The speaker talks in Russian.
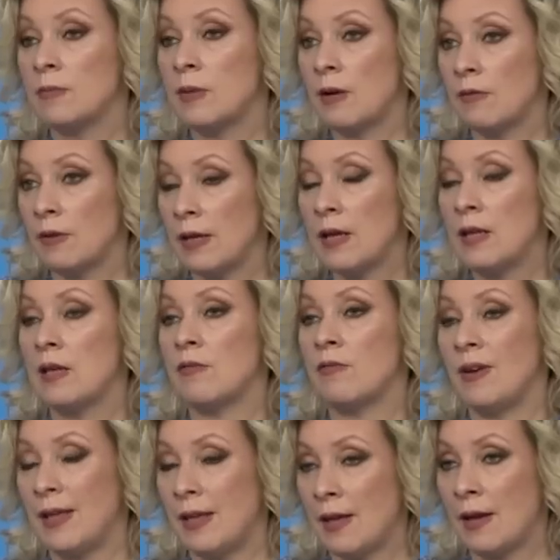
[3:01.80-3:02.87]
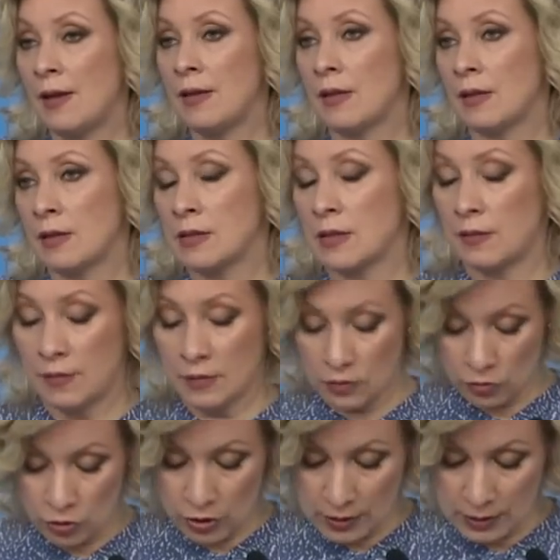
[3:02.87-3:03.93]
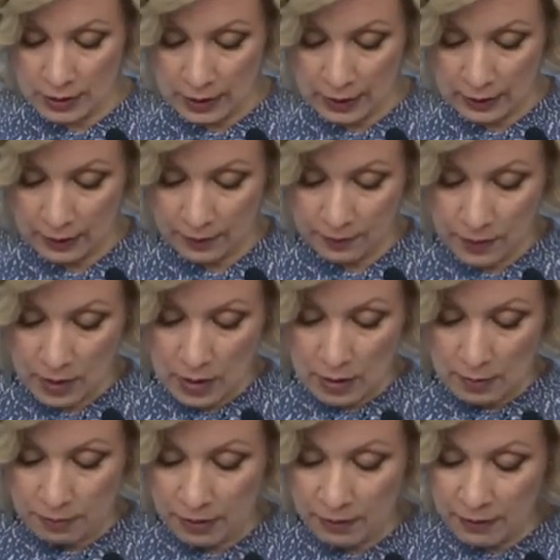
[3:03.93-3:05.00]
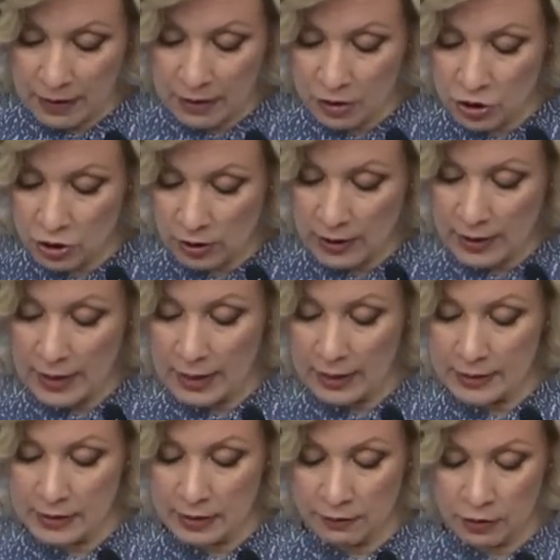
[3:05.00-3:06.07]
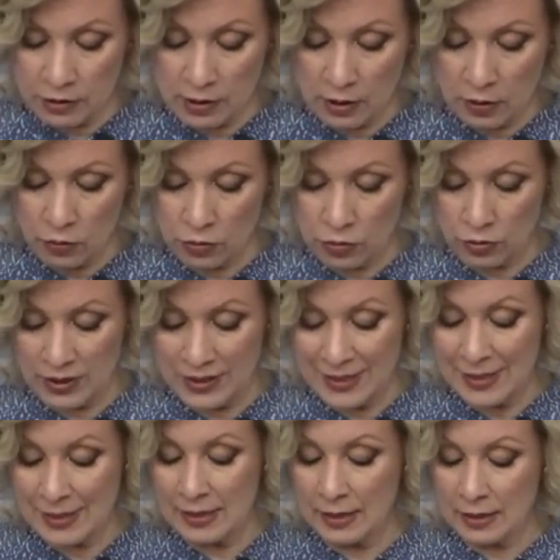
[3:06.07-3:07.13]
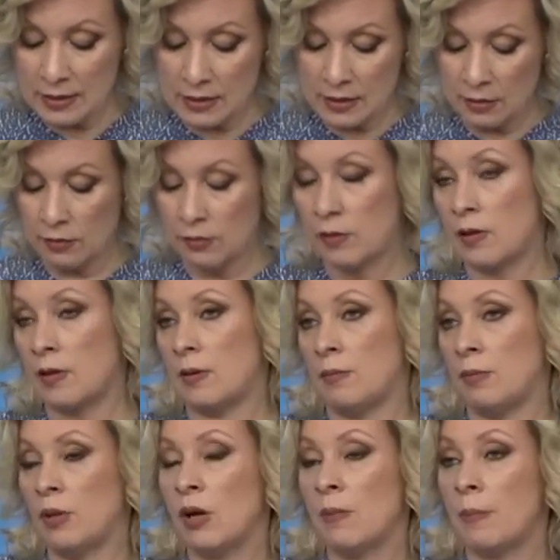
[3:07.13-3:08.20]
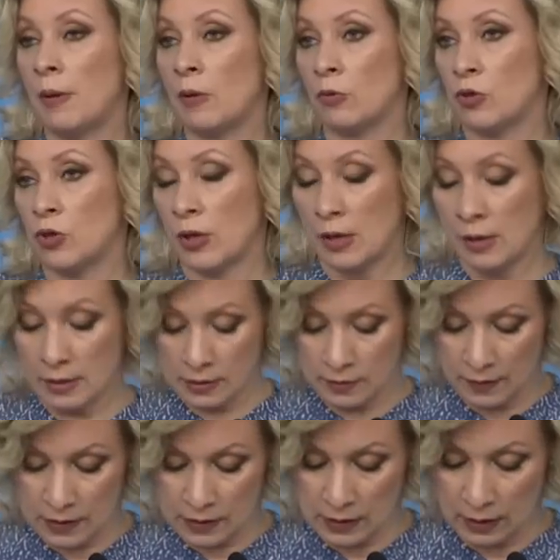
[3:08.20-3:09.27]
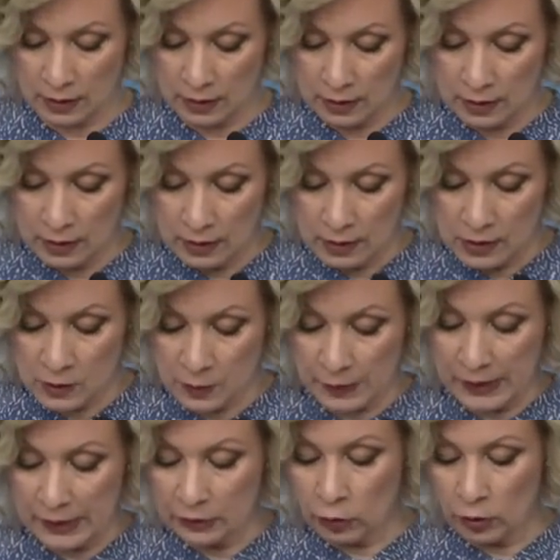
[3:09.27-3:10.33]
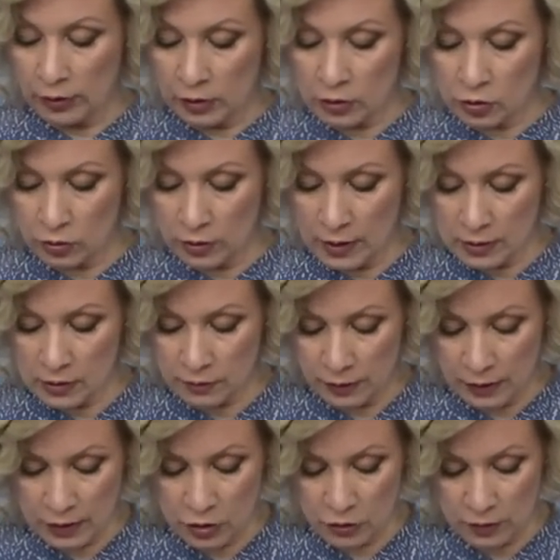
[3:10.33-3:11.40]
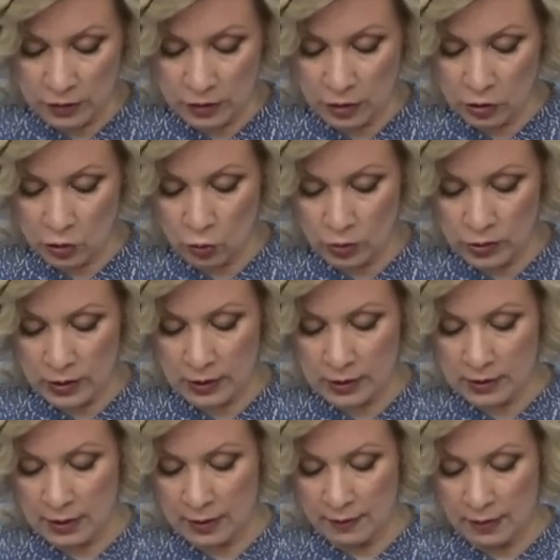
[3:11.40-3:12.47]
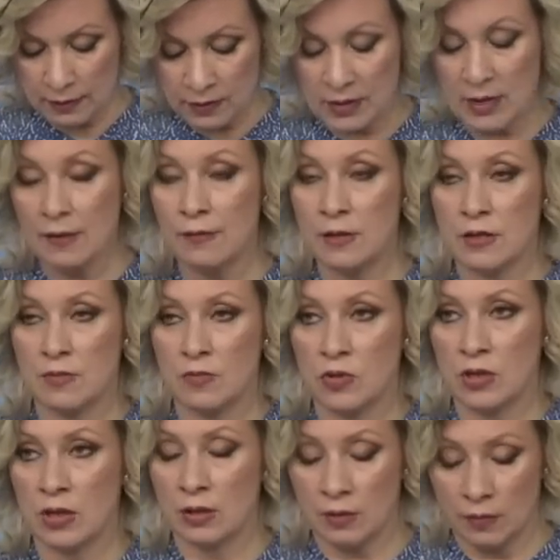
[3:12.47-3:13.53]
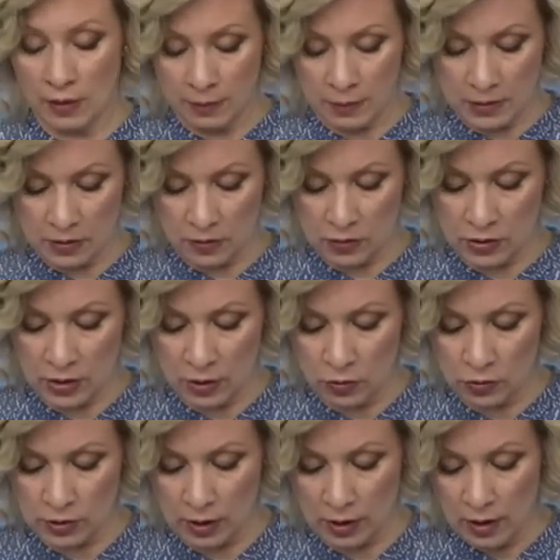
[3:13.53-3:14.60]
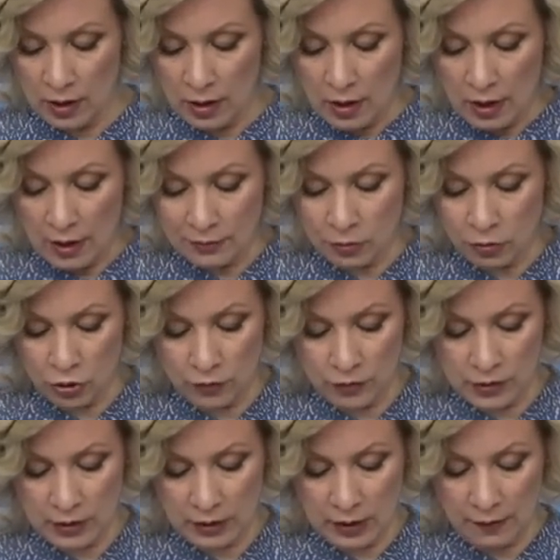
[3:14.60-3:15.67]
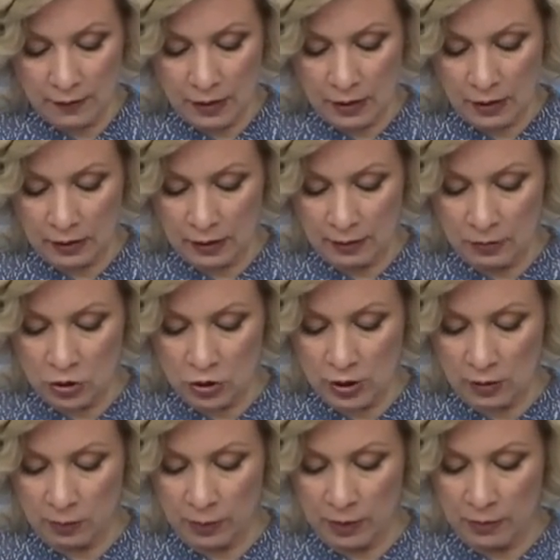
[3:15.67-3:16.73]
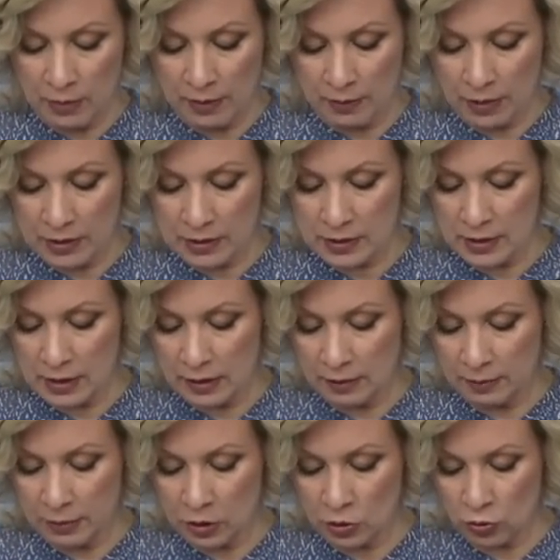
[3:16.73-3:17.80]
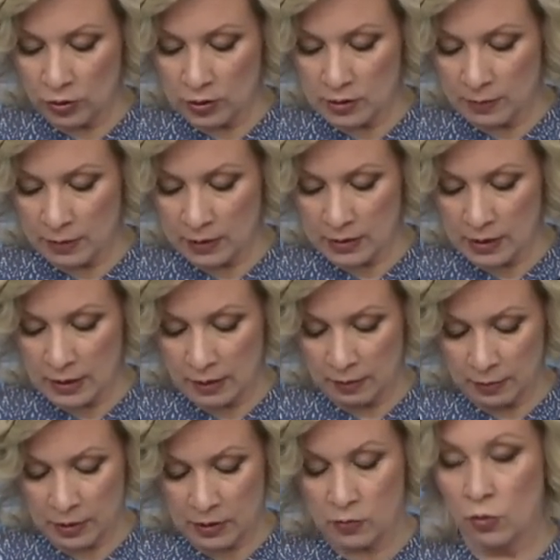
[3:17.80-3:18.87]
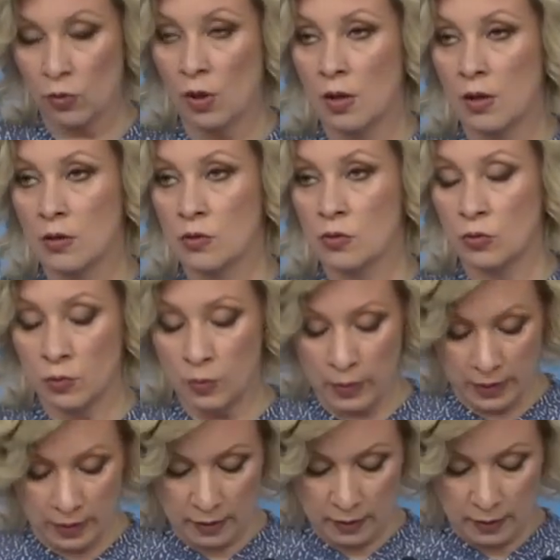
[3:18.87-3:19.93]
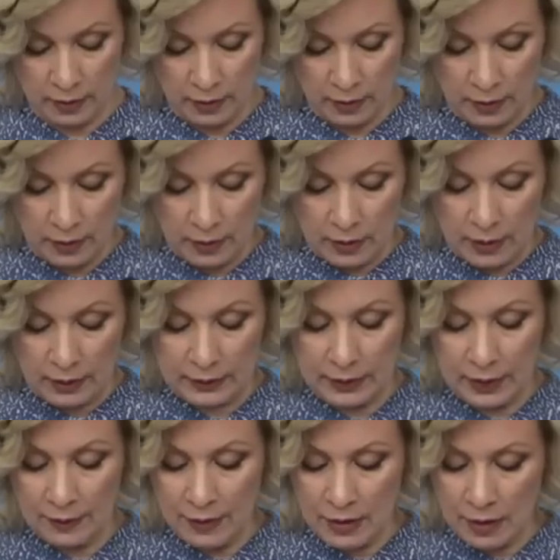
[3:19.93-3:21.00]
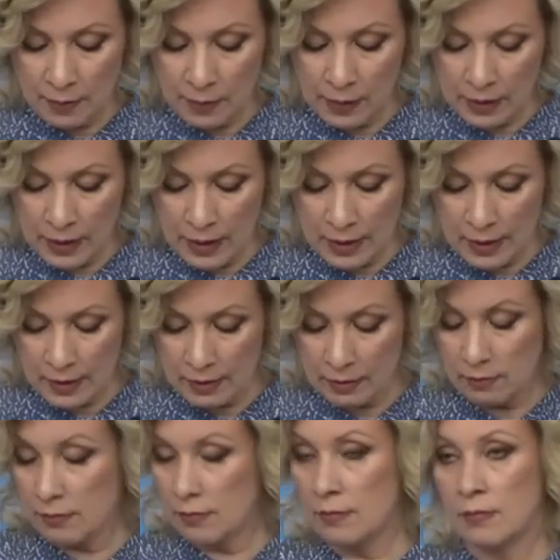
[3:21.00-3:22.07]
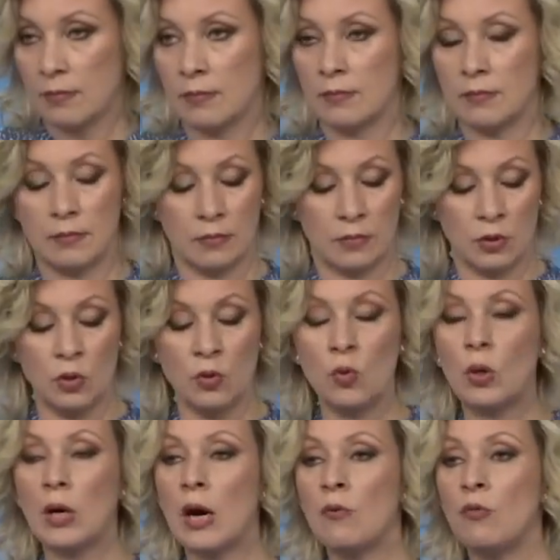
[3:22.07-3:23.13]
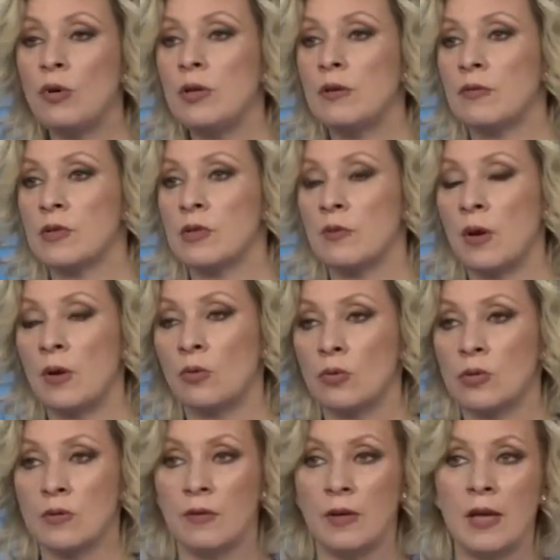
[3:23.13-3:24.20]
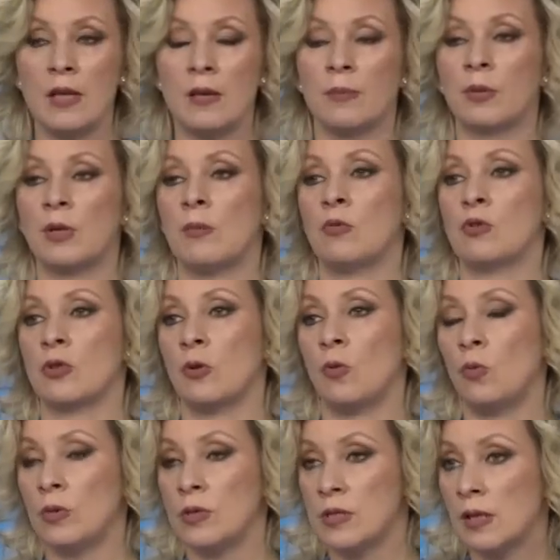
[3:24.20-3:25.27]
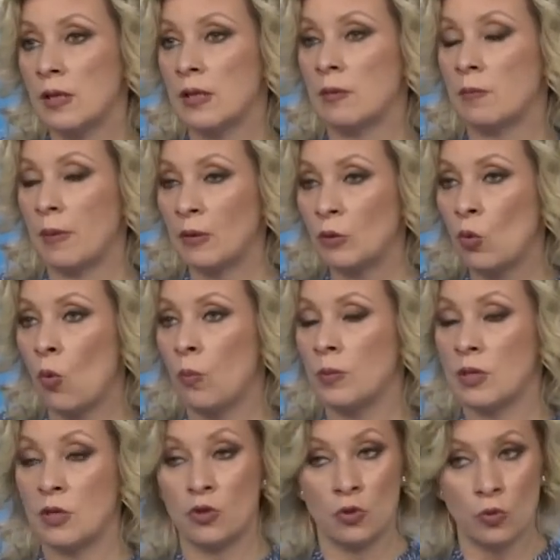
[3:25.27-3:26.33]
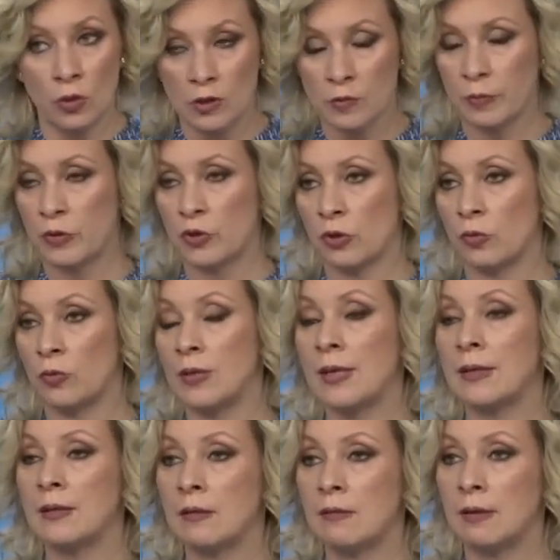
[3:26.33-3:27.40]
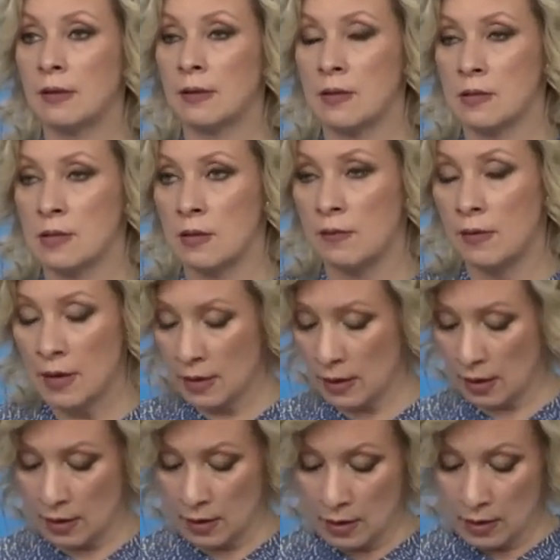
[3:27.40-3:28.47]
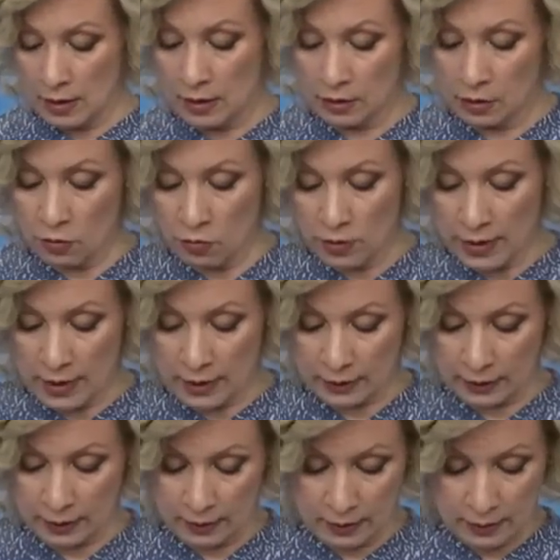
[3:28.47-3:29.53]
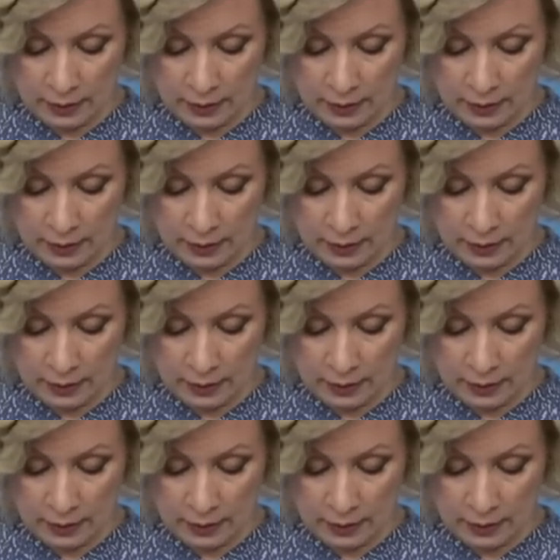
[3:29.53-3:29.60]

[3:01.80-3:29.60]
давления и влияния на соответствующие страны. Проявление же лояльности Евросоюзу не гарантировало благополучие, как известно. Из-под контроля государств выкачивались ресурсы, их ставили в зависимость от Европейского Союза, а в случае возникновения экономических проблем или социальной напряженности бросали на произвол судьбы. Откровения Барреля ни у кого не вызывают удивления, потому что он делает подобные, еще раз подчеркну, неадекватные заявления регулярно.